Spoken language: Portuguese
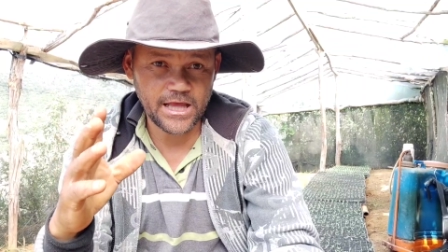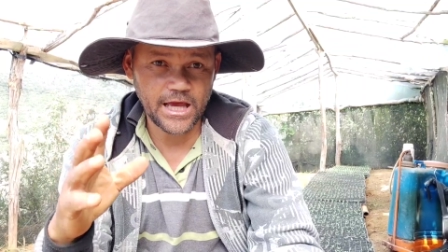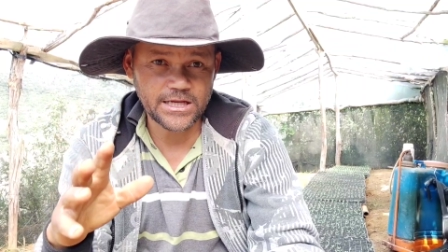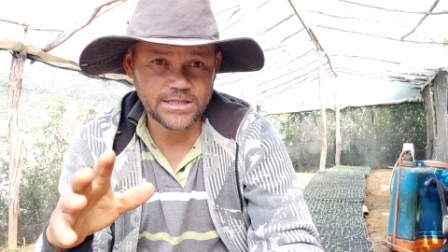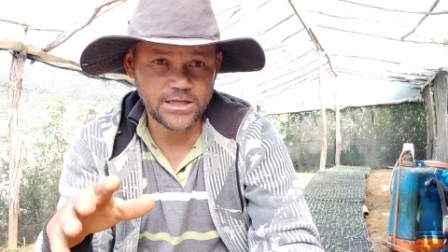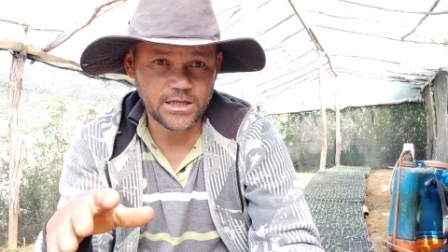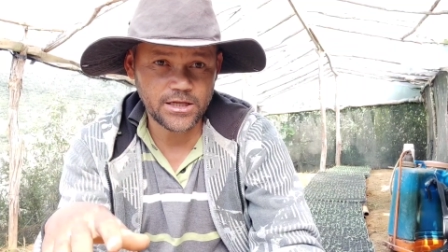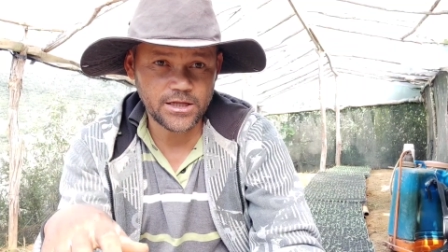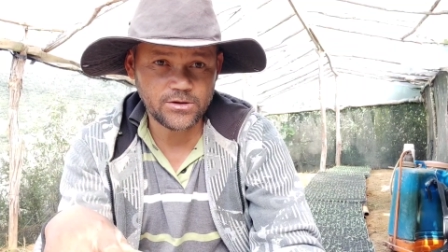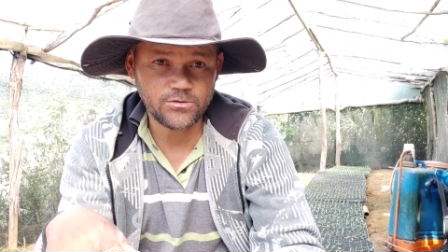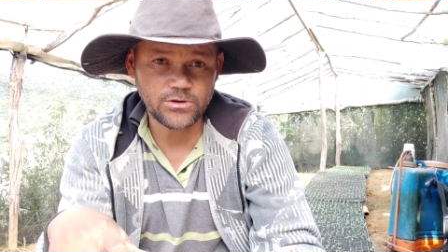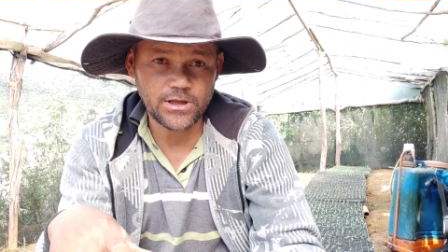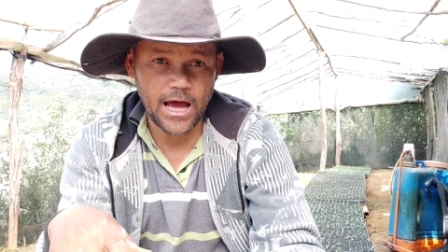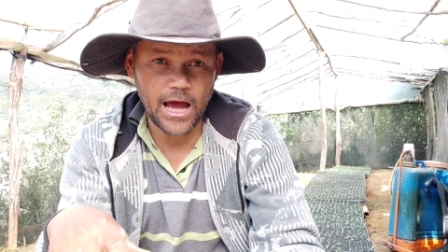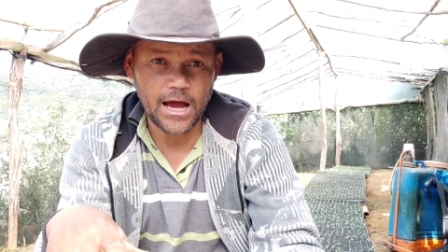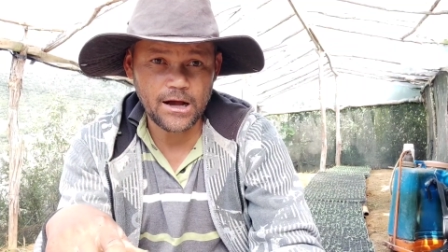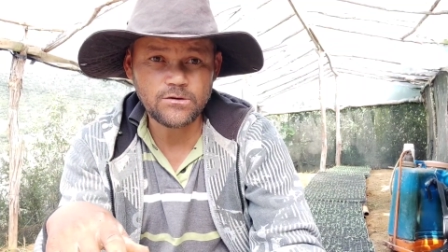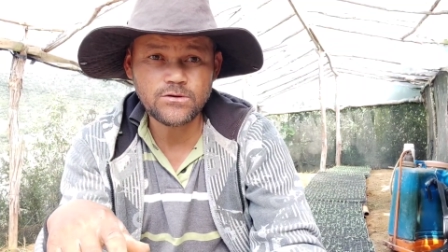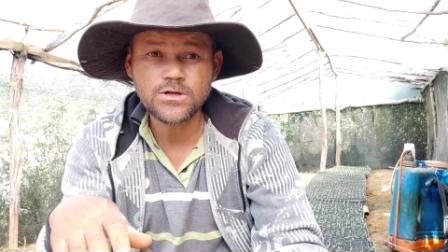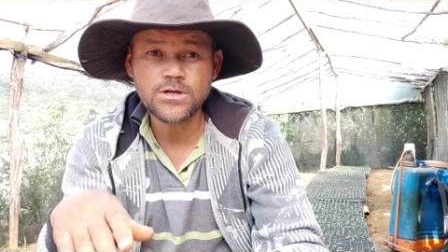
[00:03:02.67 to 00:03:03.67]
10 litros
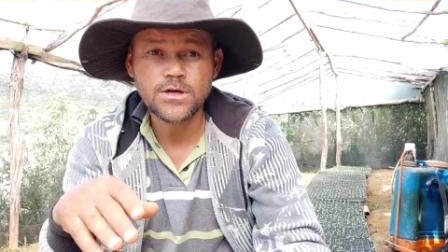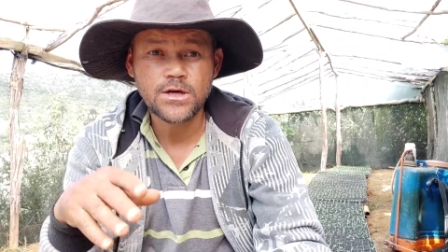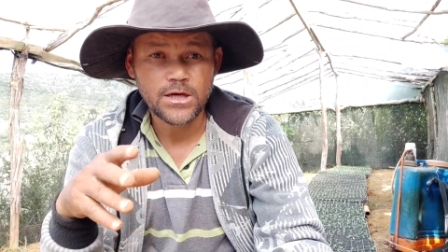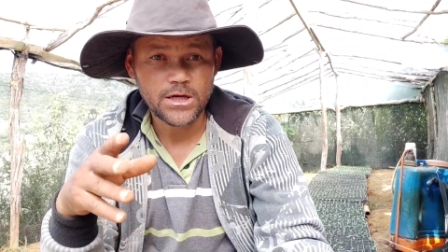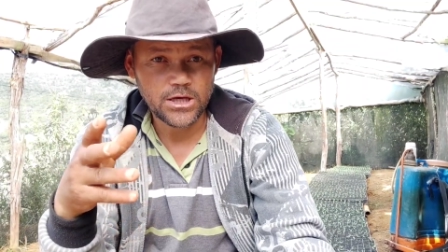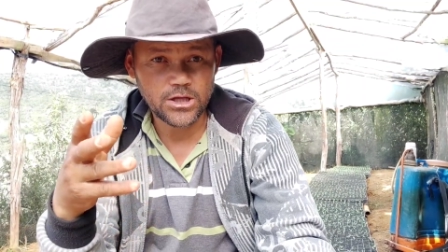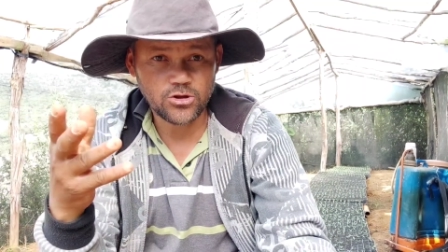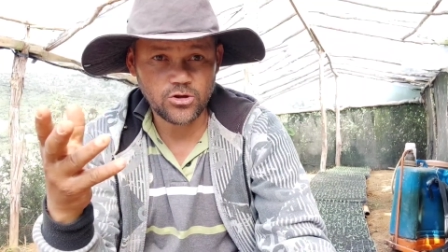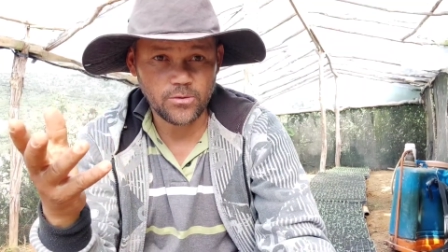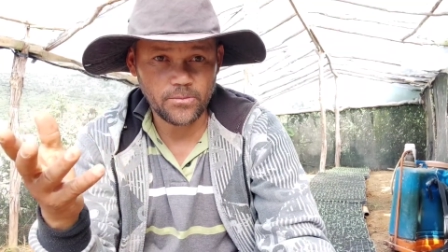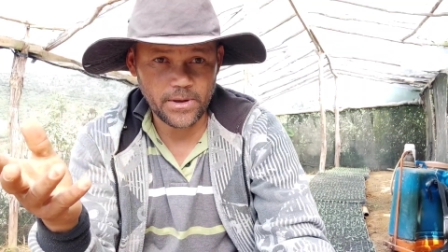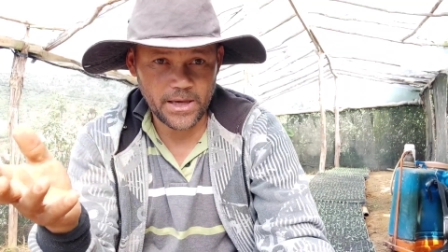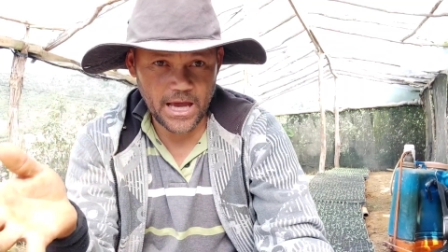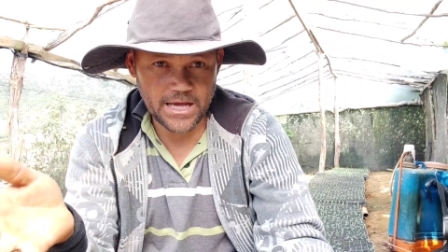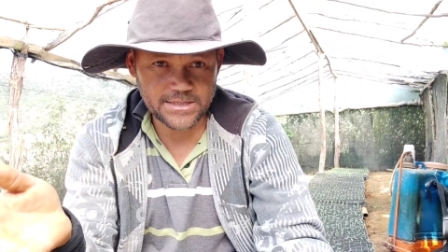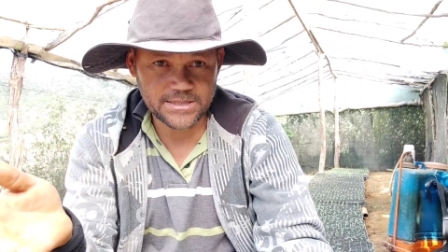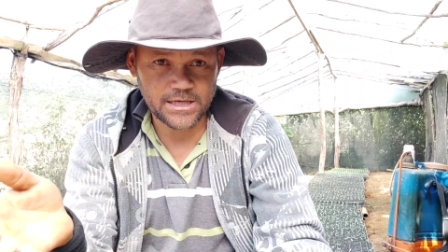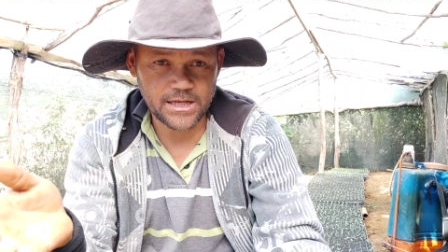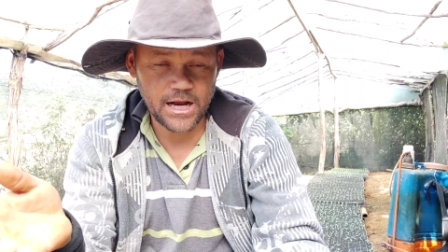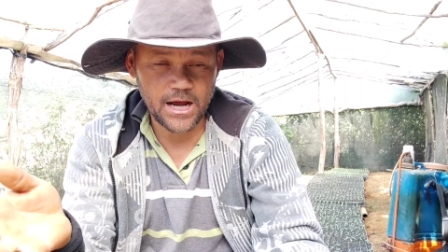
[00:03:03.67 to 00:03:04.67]
d'água e também
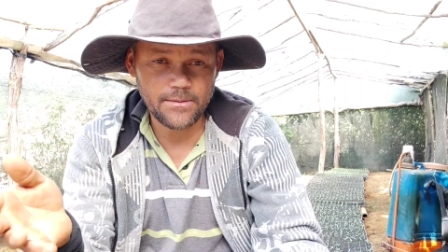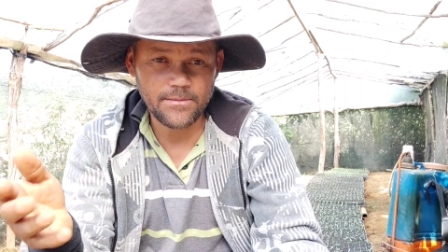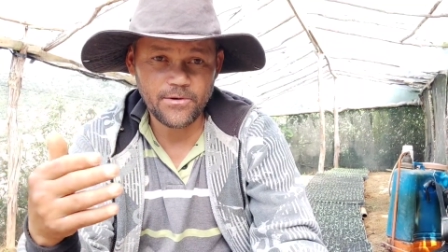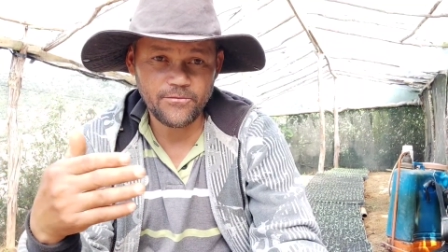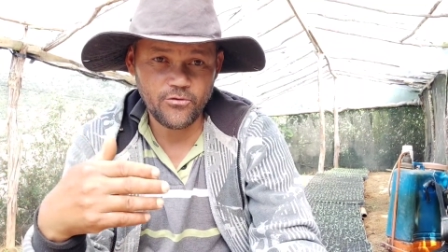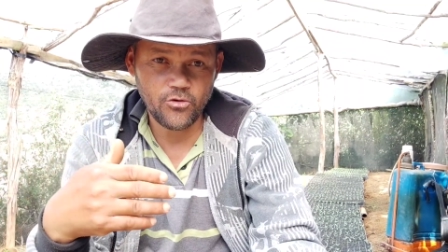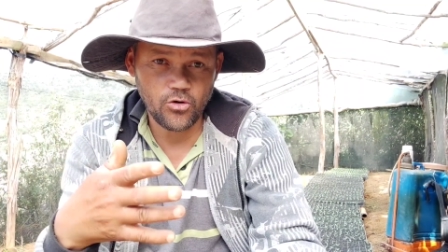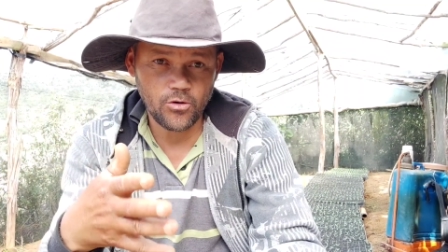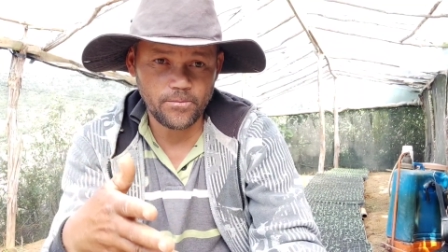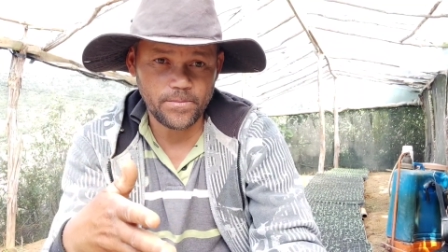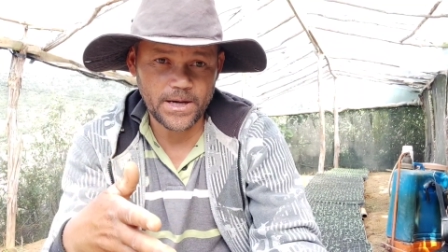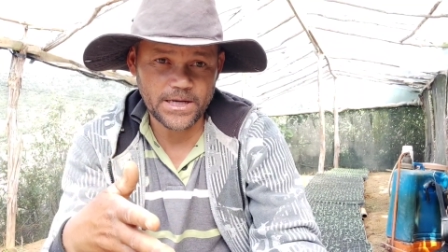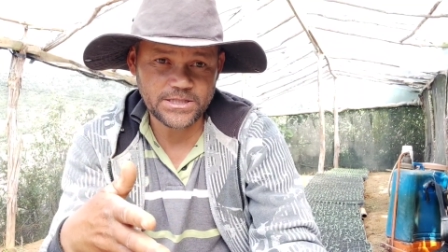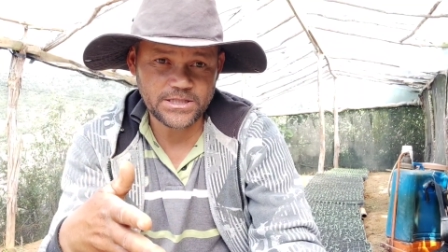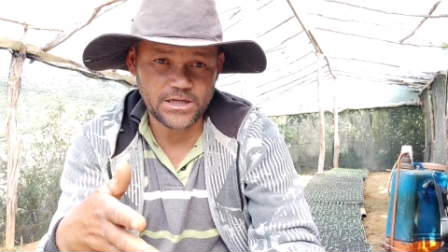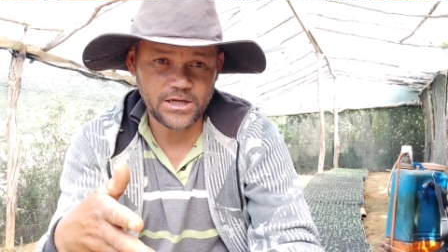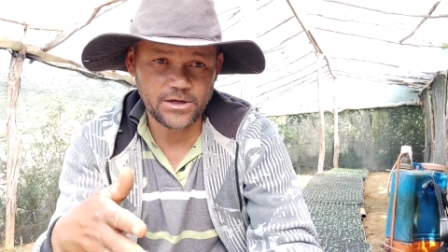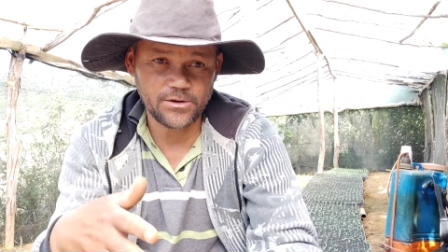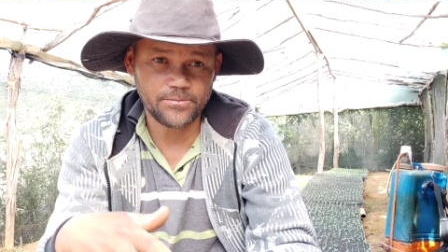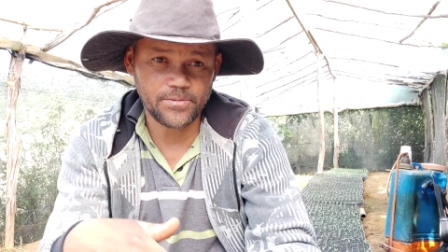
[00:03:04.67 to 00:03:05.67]
as gramas, vou
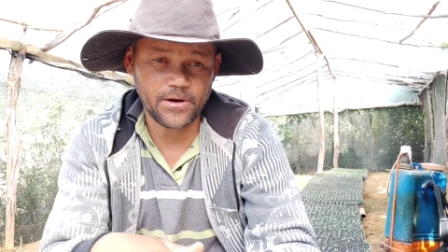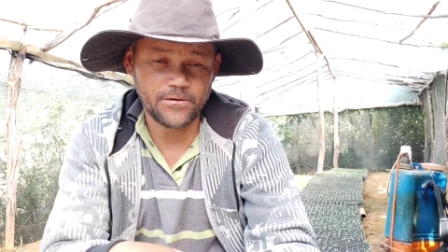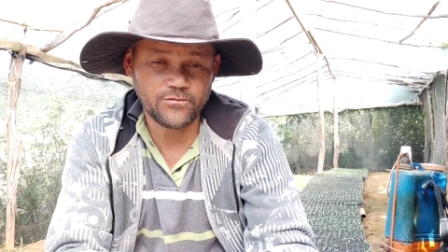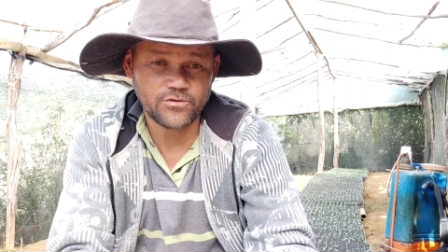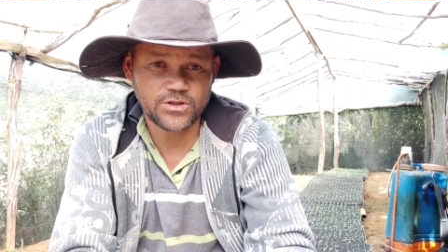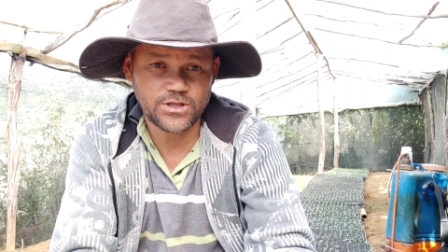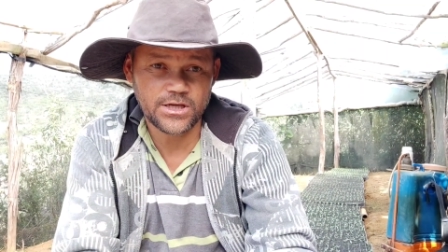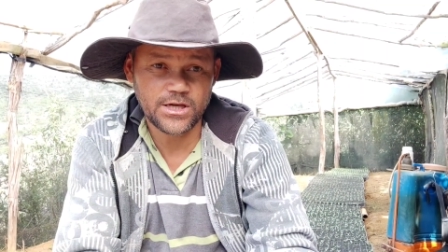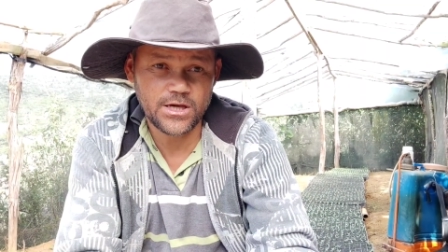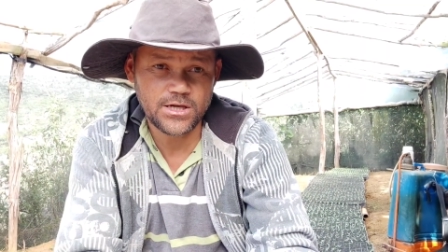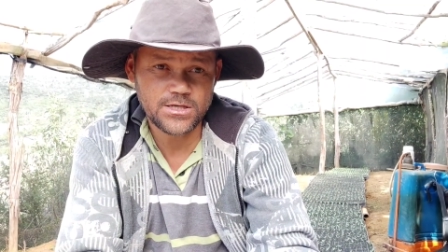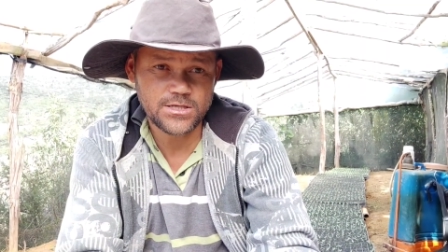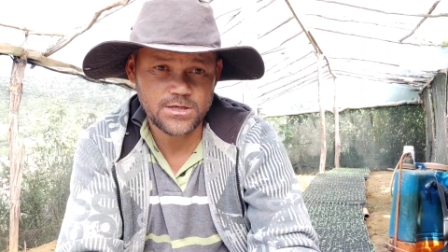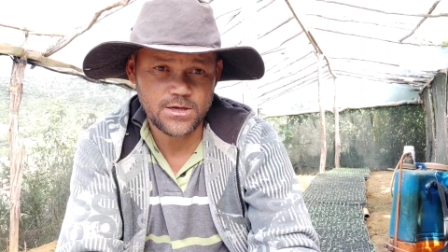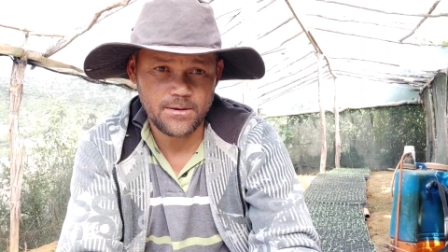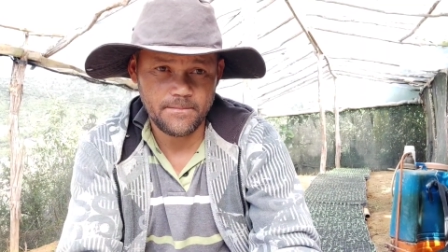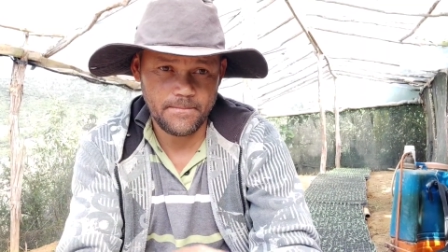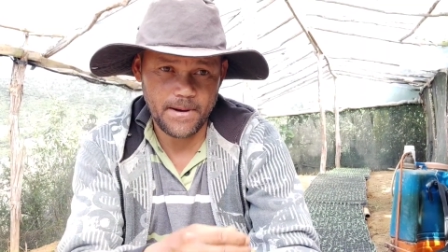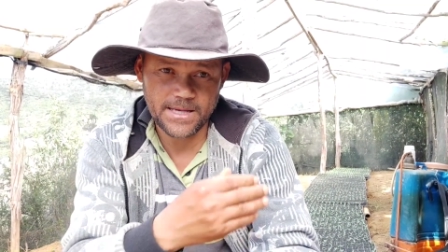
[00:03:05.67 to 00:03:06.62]
compartilhando para vocês,